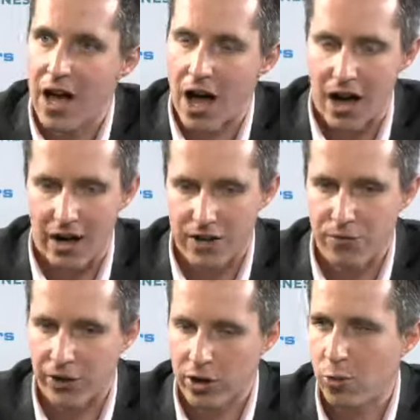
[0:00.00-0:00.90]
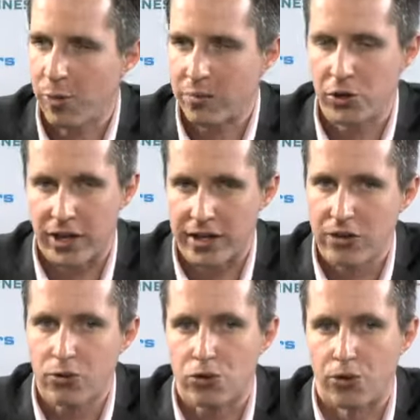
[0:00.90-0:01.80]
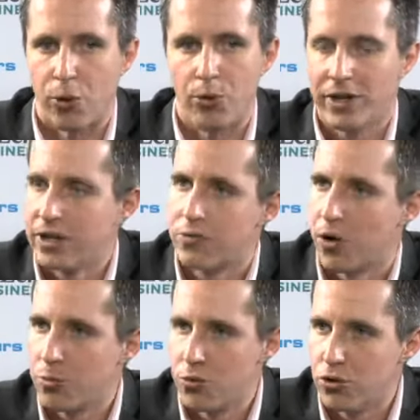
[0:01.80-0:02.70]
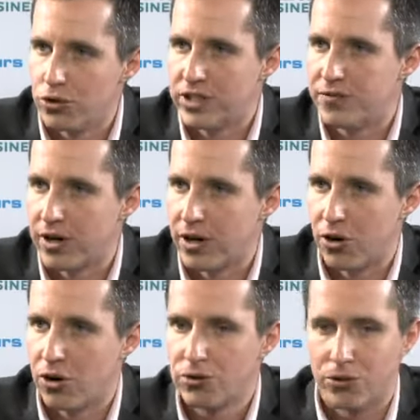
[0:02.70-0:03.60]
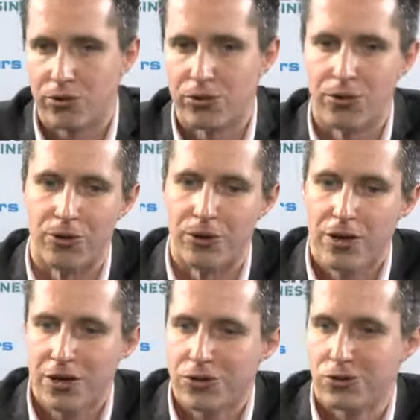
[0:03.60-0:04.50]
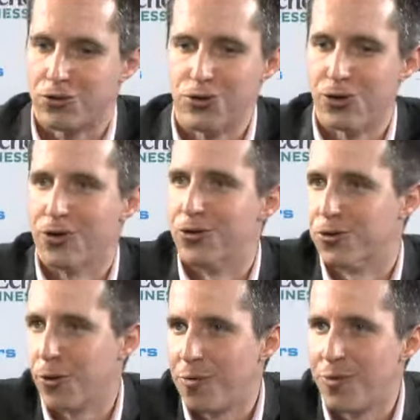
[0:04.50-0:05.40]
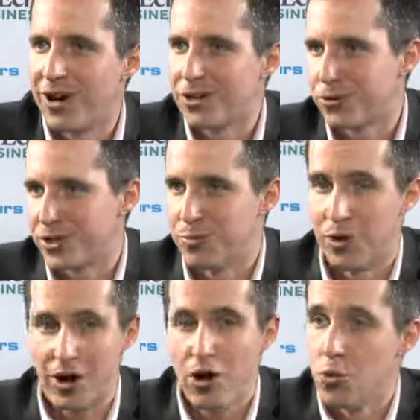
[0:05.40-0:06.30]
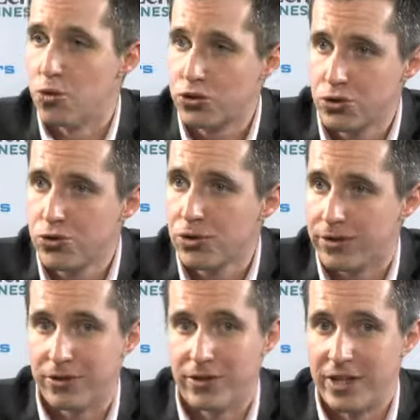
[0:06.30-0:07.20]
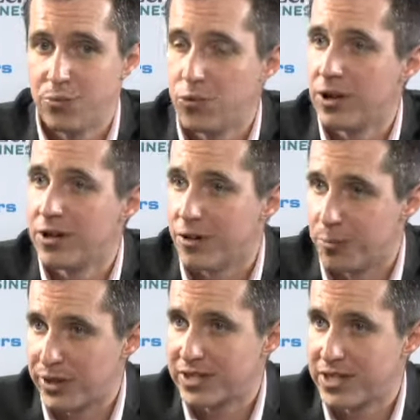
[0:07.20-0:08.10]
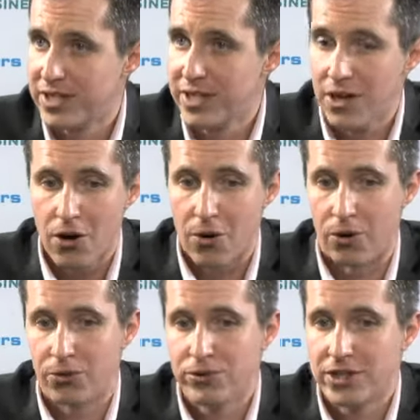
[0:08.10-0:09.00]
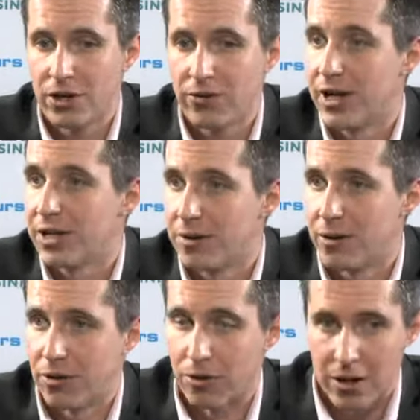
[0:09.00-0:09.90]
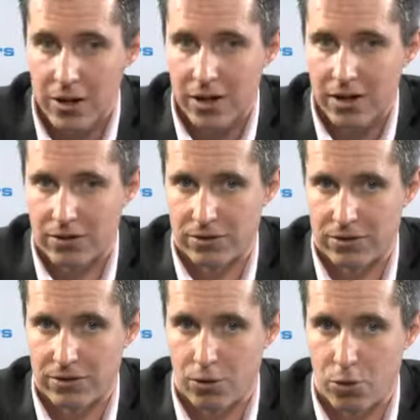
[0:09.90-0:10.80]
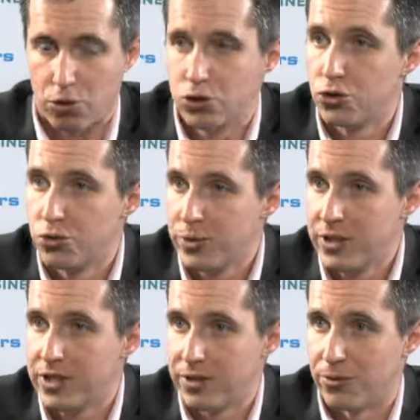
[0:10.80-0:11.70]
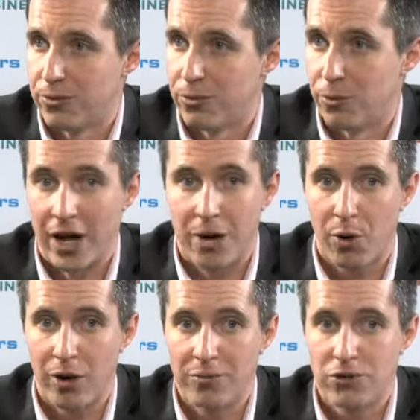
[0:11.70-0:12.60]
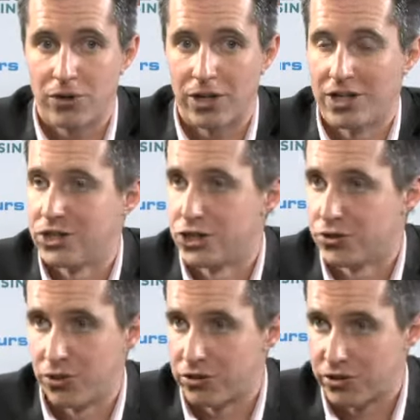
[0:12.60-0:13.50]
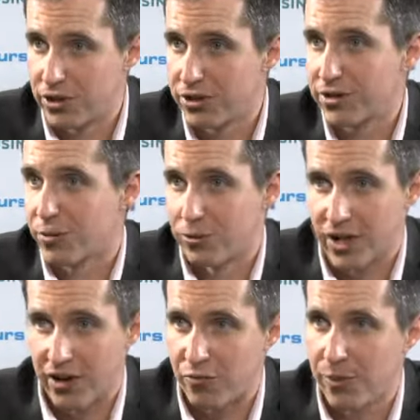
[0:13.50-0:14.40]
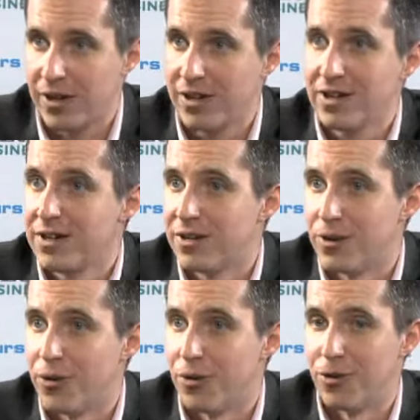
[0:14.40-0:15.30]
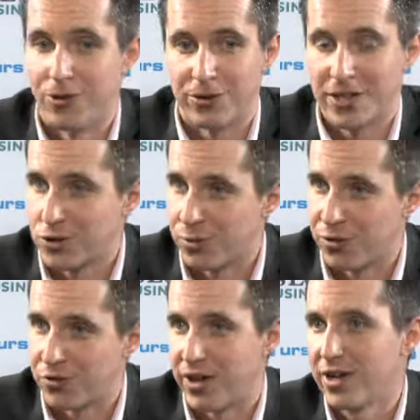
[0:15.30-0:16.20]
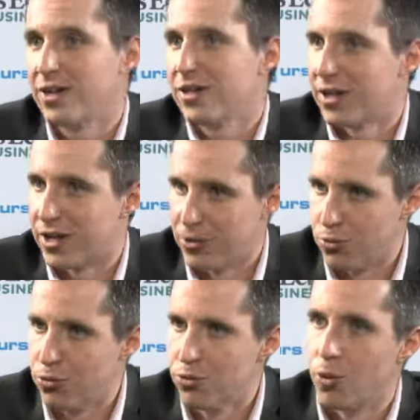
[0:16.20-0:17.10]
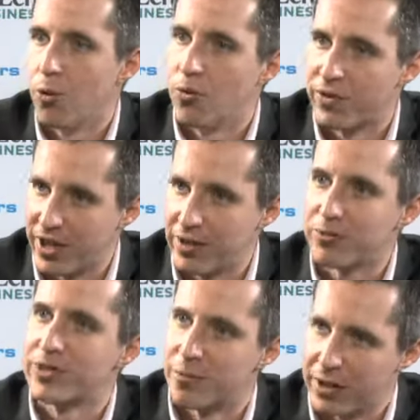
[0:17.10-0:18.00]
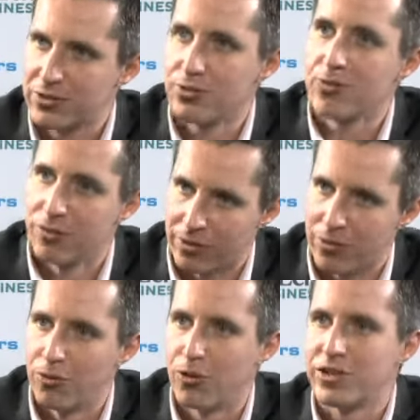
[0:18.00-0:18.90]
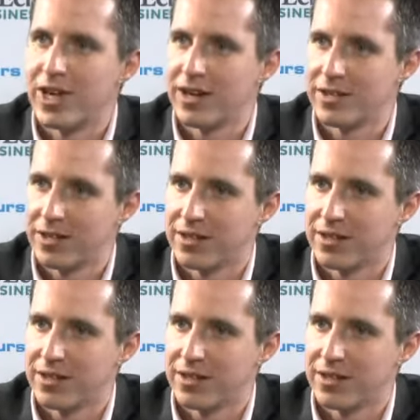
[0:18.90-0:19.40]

arrive en accompagnement derrière. Donc on a des formules différentes sur trois mois, sur six mois, ou sur des points précis en nous disant voilà euh, aujourd'hui, on, a un problème sur la gestion de notre stock, on n'y arrive pas, euh, qu'est-ce qu'on peut faire Et nous, et là où vous bien, on se déplace, on regarde